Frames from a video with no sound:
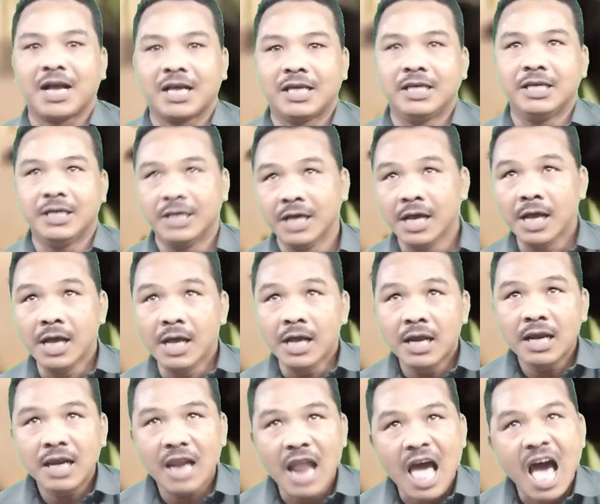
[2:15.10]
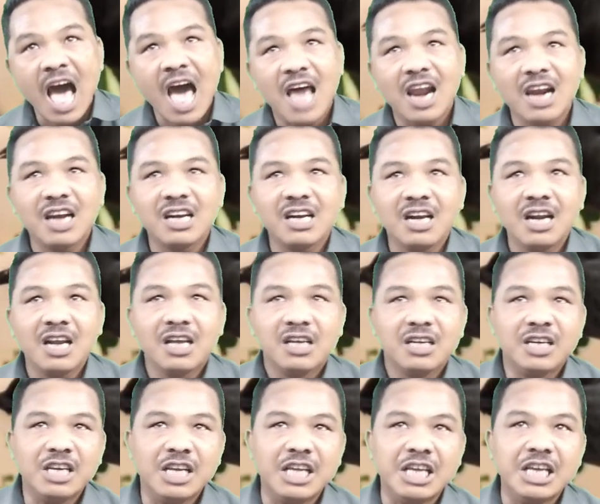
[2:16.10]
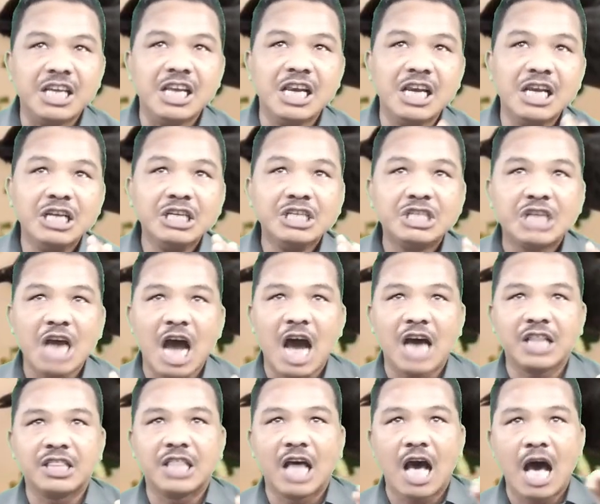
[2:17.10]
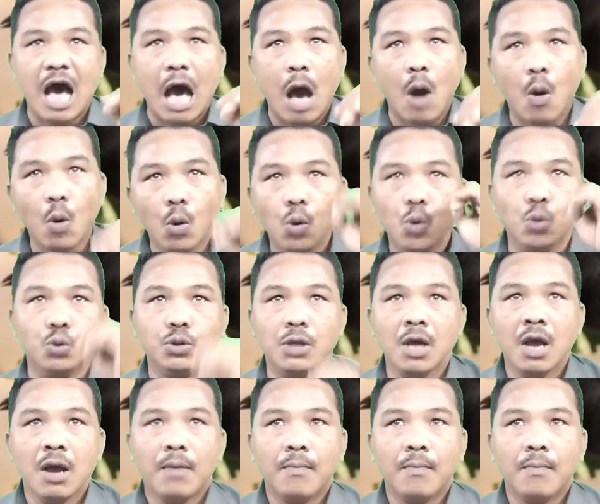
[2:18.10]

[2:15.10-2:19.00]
পাখি লাল নীল সাদা হলুদ